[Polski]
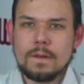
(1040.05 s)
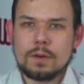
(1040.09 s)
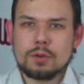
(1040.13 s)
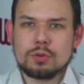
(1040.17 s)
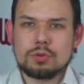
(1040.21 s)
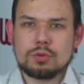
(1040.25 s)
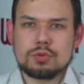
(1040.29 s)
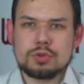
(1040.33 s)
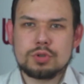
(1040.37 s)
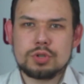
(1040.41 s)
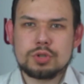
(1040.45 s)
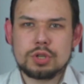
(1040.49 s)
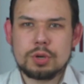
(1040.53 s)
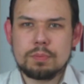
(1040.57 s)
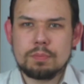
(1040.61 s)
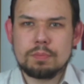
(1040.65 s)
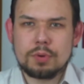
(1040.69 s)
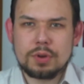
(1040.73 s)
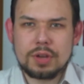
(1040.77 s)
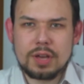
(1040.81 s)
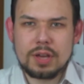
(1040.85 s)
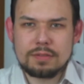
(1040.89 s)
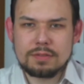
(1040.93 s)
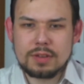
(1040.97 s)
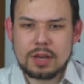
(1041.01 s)
którzy się
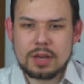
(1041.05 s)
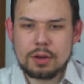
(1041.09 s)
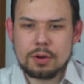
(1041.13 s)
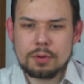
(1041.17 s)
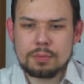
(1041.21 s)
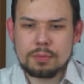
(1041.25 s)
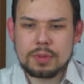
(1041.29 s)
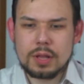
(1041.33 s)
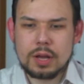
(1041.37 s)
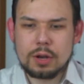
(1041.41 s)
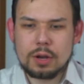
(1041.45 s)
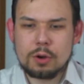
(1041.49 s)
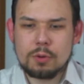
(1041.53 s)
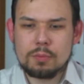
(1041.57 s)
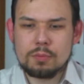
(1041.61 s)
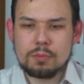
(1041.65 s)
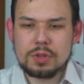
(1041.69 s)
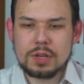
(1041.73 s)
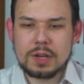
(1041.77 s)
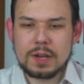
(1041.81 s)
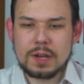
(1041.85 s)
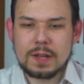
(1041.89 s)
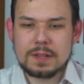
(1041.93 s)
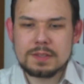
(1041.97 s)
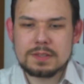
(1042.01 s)
pojawiają na
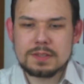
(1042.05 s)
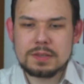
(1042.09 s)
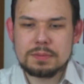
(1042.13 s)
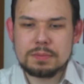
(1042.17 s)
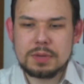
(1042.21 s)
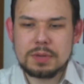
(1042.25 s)
komunikacji